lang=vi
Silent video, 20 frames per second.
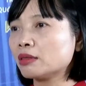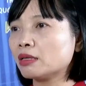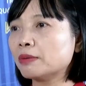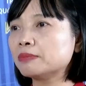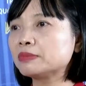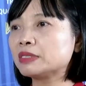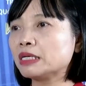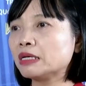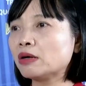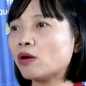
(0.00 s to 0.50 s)

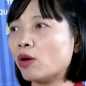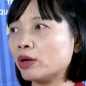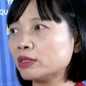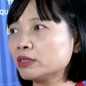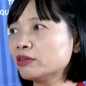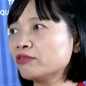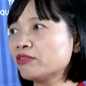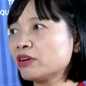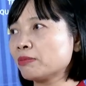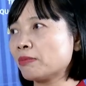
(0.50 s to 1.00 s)
Thậm chí có
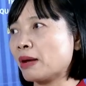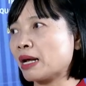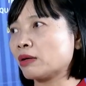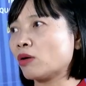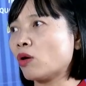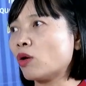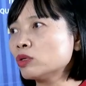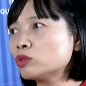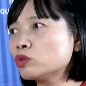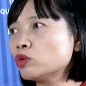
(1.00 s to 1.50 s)
những văn bản
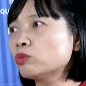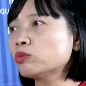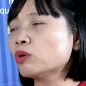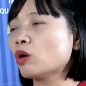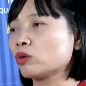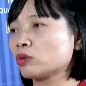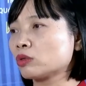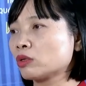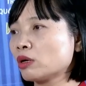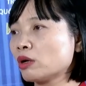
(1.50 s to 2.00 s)
có xung
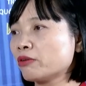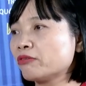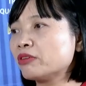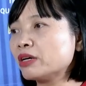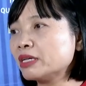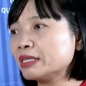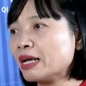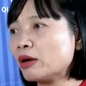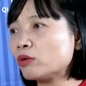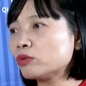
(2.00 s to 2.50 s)
đột
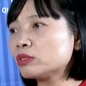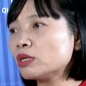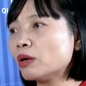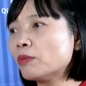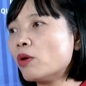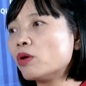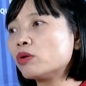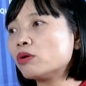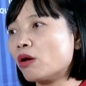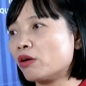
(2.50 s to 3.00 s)
với nhau giữa
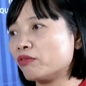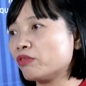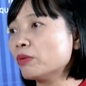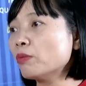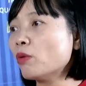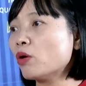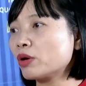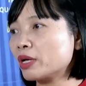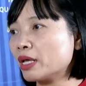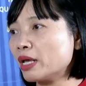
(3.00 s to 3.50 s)
bộ nọ với
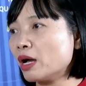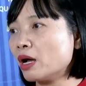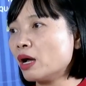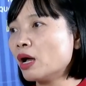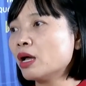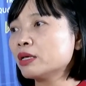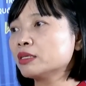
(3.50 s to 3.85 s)
bộ kia.